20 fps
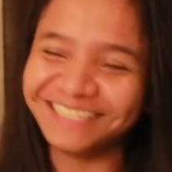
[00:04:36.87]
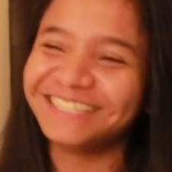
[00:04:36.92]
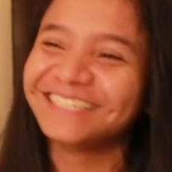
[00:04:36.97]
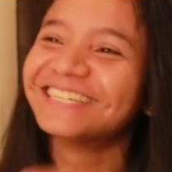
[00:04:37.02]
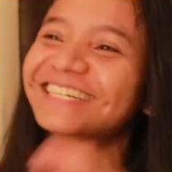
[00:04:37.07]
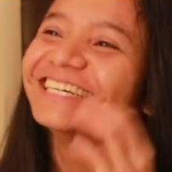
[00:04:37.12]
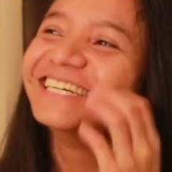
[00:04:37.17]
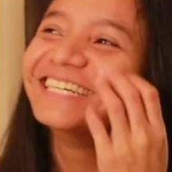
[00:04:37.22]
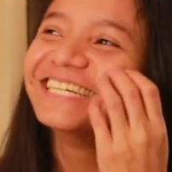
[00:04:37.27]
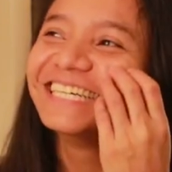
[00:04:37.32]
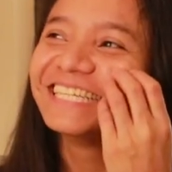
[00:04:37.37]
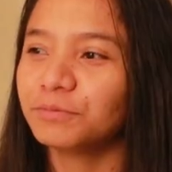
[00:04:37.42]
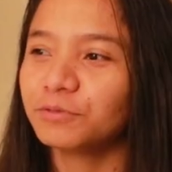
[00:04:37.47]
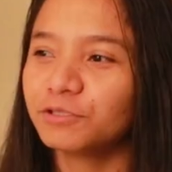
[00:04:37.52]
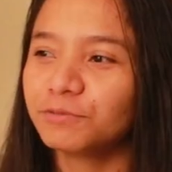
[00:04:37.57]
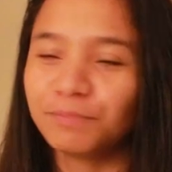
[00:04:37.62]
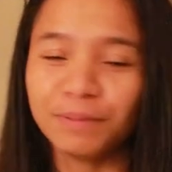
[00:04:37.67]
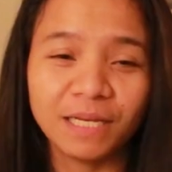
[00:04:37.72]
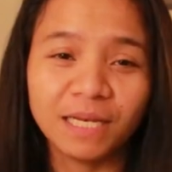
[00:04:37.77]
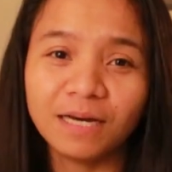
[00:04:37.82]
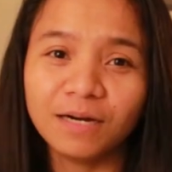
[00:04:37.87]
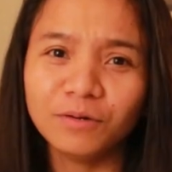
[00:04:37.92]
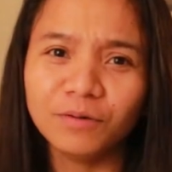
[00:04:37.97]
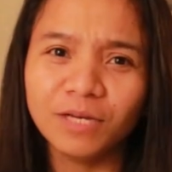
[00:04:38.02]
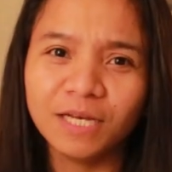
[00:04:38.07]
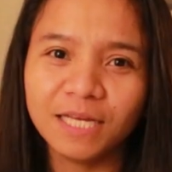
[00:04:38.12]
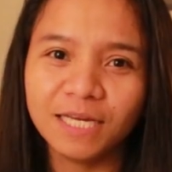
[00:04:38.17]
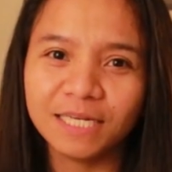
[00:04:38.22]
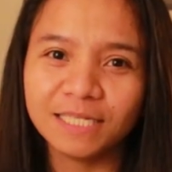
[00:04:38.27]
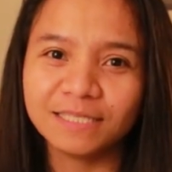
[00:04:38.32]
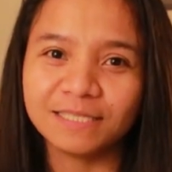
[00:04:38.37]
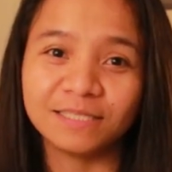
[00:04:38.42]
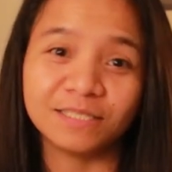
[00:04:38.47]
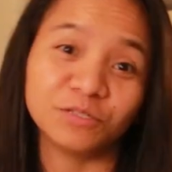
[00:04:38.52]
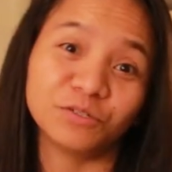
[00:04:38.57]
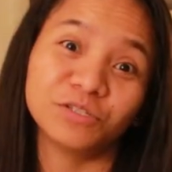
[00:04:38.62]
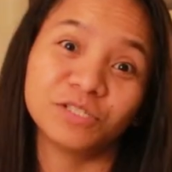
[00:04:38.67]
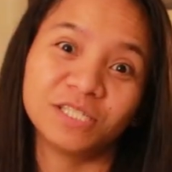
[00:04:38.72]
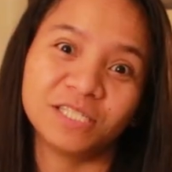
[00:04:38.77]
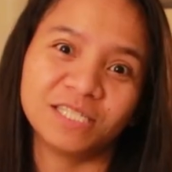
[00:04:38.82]
Oy. Tapos pila ulit.
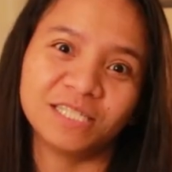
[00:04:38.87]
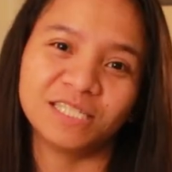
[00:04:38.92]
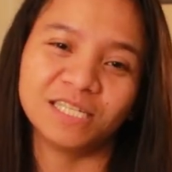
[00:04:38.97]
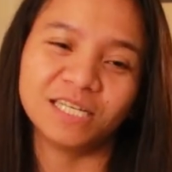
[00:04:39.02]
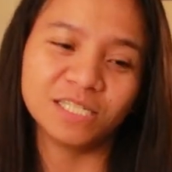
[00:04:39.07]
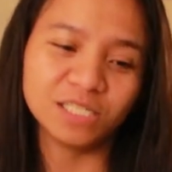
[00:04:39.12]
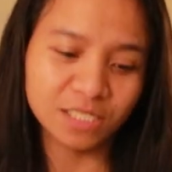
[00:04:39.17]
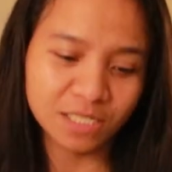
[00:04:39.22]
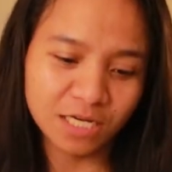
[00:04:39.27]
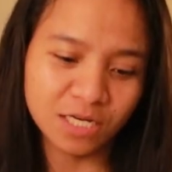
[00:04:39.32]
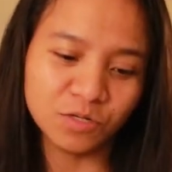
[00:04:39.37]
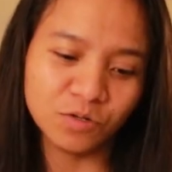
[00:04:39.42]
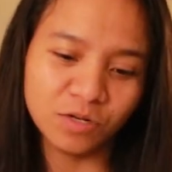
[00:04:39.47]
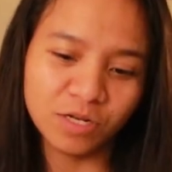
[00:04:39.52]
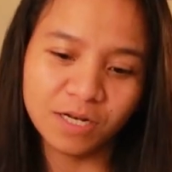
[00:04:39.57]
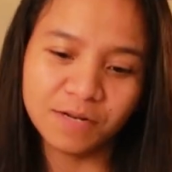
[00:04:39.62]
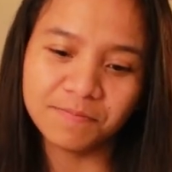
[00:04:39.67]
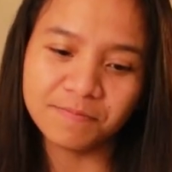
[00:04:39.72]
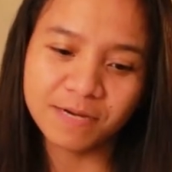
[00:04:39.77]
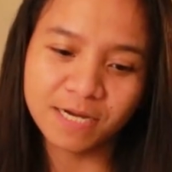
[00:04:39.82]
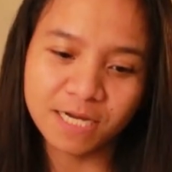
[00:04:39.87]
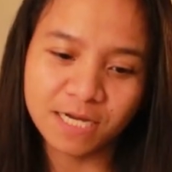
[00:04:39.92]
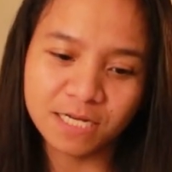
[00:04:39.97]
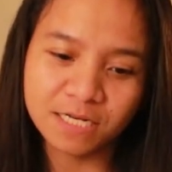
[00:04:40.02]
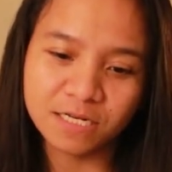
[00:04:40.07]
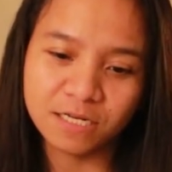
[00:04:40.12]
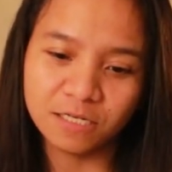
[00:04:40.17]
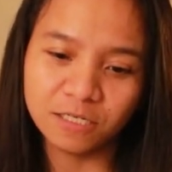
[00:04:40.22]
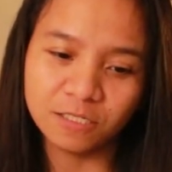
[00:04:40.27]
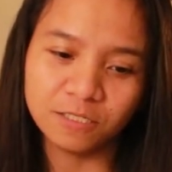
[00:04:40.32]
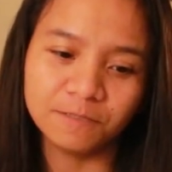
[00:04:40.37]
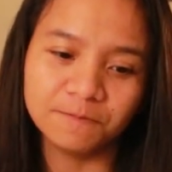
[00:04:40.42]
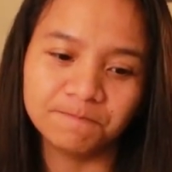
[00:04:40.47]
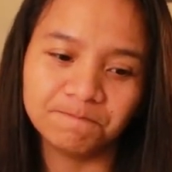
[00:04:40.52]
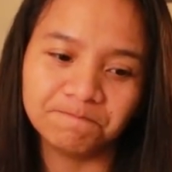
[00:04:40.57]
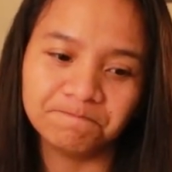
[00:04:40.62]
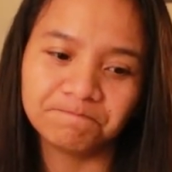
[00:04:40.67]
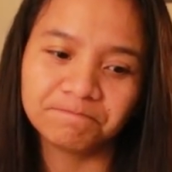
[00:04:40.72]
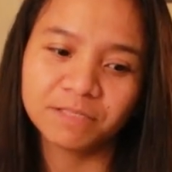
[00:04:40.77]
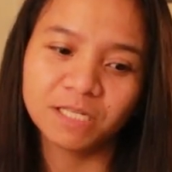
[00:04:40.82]
There's, ano na naman, um,
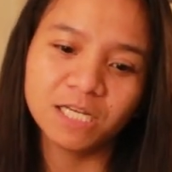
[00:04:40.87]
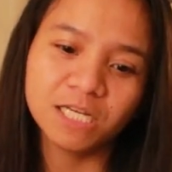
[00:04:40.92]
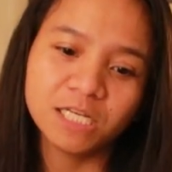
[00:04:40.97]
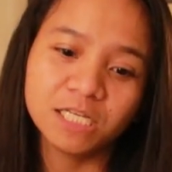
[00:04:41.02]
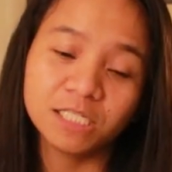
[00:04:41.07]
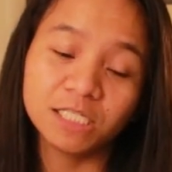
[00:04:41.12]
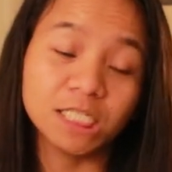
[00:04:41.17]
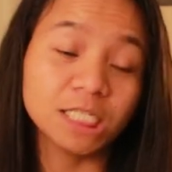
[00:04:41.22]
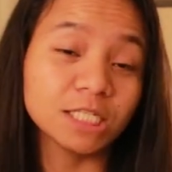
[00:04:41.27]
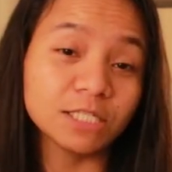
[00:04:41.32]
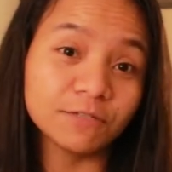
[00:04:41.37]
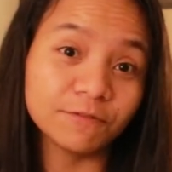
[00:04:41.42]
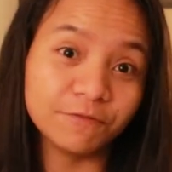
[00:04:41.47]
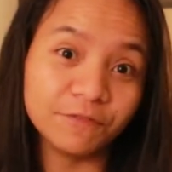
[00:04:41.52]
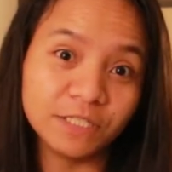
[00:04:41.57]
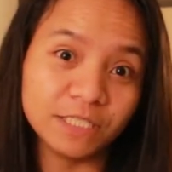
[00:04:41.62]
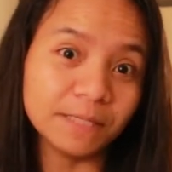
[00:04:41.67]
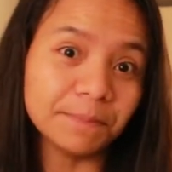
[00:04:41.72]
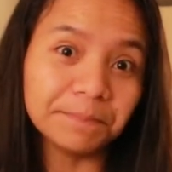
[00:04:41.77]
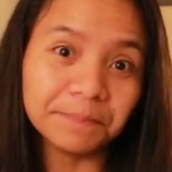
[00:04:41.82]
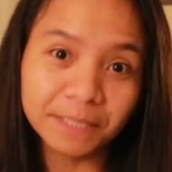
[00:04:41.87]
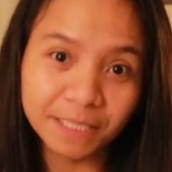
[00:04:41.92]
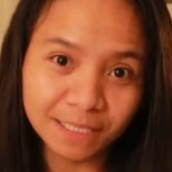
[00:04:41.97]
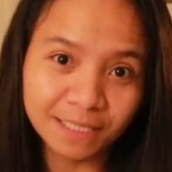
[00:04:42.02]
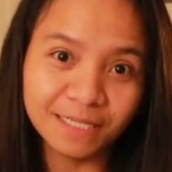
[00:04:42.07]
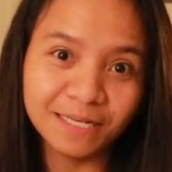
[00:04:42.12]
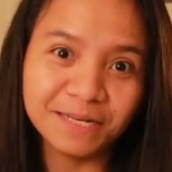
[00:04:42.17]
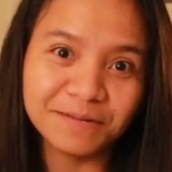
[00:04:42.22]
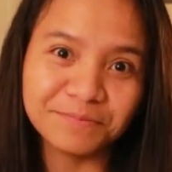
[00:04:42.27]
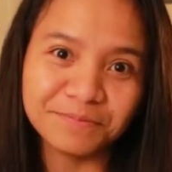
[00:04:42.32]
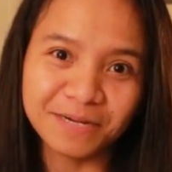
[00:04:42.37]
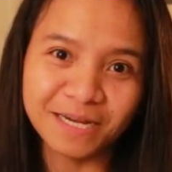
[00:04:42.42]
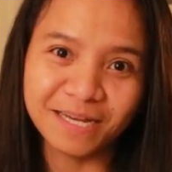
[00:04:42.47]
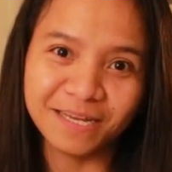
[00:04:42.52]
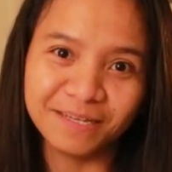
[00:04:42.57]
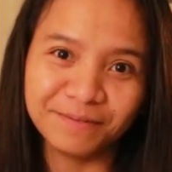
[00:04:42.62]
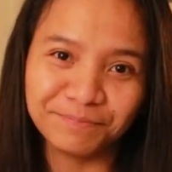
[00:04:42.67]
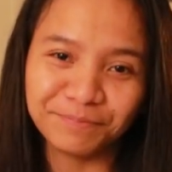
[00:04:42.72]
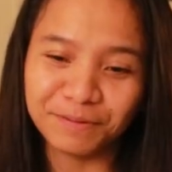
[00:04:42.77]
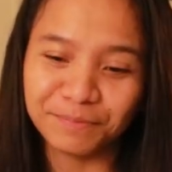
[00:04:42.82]
six feet apart na
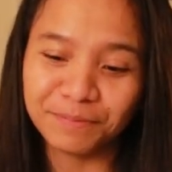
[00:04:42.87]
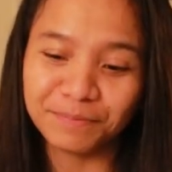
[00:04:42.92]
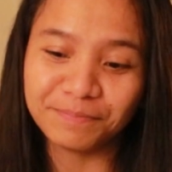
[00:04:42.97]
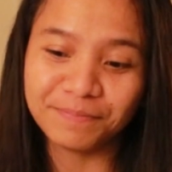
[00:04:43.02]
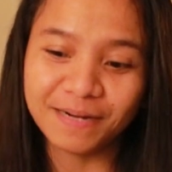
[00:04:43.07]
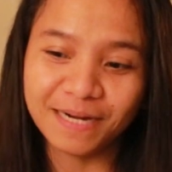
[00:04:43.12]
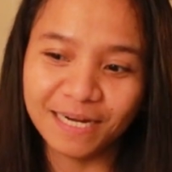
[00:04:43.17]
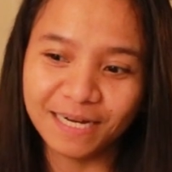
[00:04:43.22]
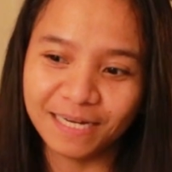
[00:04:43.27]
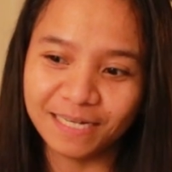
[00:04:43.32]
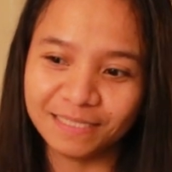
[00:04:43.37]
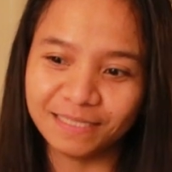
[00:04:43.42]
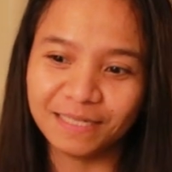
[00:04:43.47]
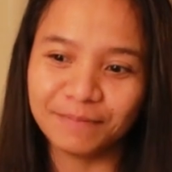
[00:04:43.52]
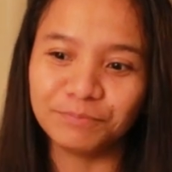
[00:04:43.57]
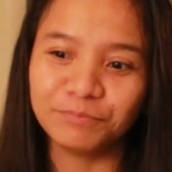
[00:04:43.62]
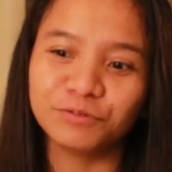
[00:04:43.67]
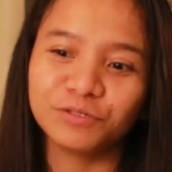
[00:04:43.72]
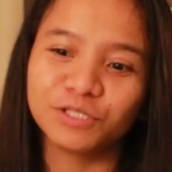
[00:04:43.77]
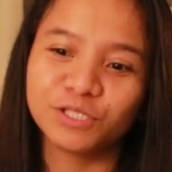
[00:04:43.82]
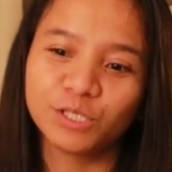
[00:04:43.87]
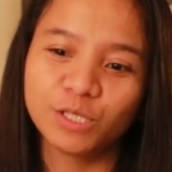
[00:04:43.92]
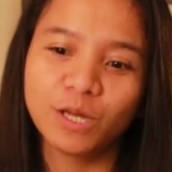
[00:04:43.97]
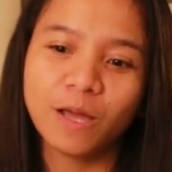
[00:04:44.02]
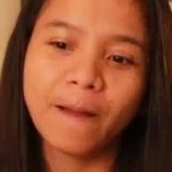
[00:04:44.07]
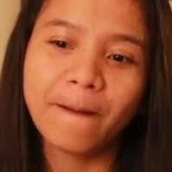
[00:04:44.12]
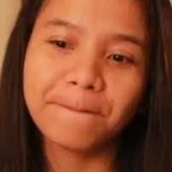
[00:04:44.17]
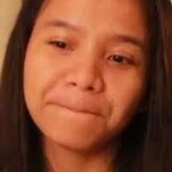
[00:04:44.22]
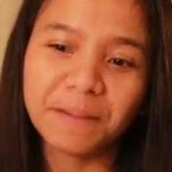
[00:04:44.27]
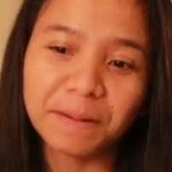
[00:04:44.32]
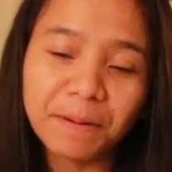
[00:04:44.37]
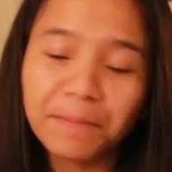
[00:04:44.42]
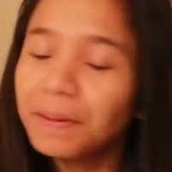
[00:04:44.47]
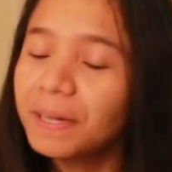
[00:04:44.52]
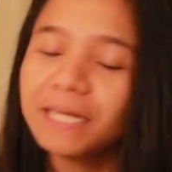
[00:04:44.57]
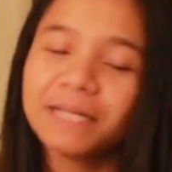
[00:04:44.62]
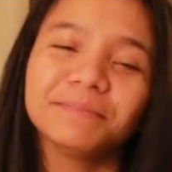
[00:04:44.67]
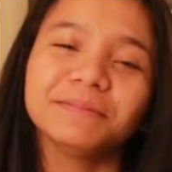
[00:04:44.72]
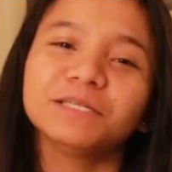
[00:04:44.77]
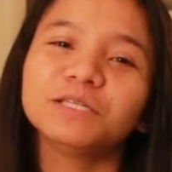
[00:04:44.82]
naman, pababa. Tapos,
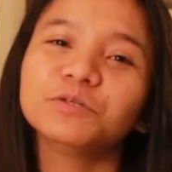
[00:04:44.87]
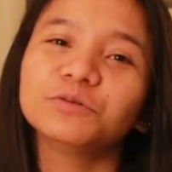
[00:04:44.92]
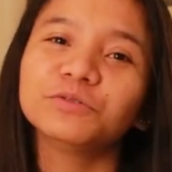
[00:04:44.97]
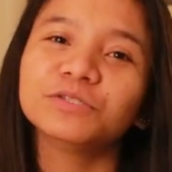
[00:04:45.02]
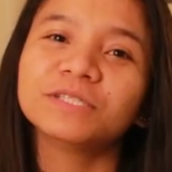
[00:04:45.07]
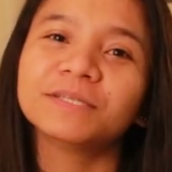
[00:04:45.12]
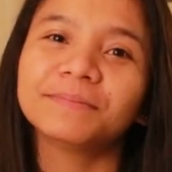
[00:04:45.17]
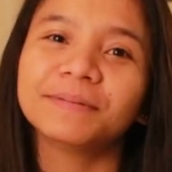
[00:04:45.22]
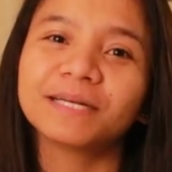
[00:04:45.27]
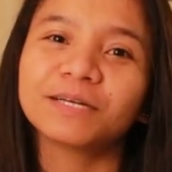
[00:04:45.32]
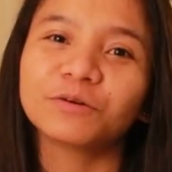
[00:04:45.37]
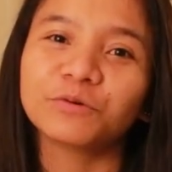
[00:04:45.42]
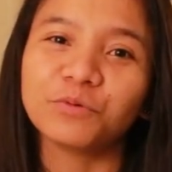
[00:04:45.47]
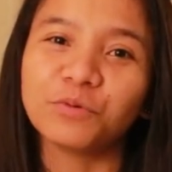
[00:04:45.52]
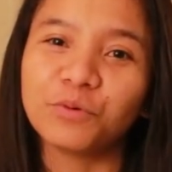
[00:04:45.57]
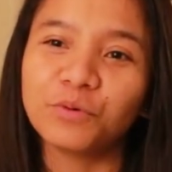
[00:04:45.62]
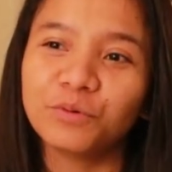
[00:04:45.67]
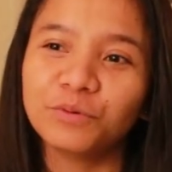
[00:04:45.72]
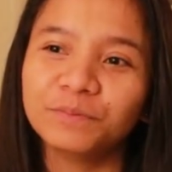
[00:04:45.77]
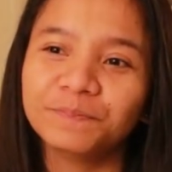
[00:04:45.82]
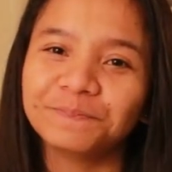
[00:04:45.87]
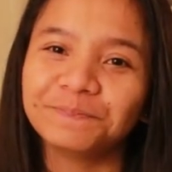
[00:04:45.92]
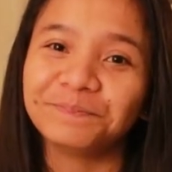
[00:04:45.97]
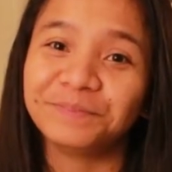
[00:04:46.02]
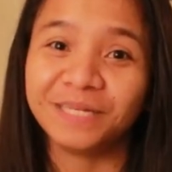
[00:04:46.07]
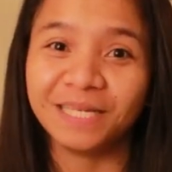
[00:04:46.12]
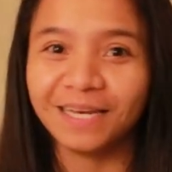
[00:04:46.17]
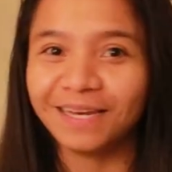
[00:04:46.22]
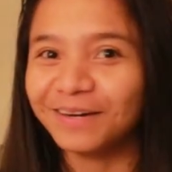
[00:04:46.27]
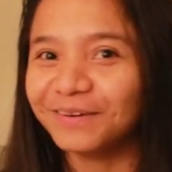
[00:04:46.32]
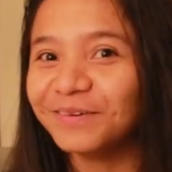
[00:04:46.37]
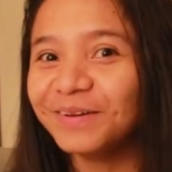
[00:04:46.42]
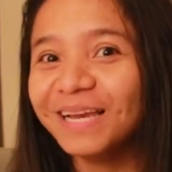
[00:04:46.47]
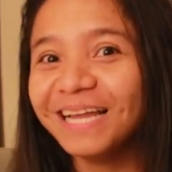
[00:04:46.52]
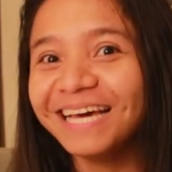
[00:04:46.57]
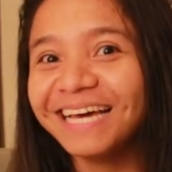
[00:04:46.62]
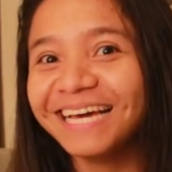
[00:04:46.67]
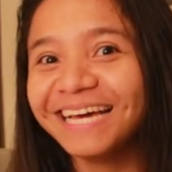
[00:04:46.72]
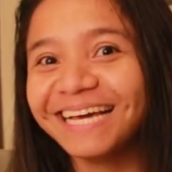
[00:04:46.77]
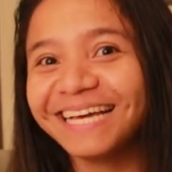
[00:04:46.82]
pagbaba namin doon sa barko, pila
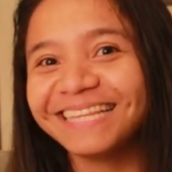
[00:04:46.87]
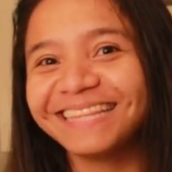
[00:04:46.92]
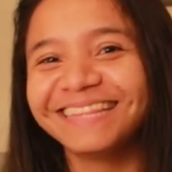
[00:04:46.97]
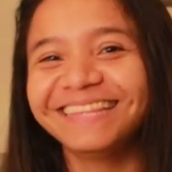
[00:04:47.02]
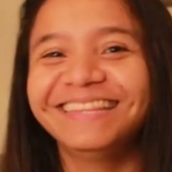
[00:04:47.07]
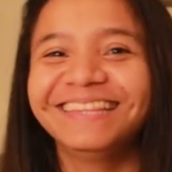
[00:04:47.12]
ulit.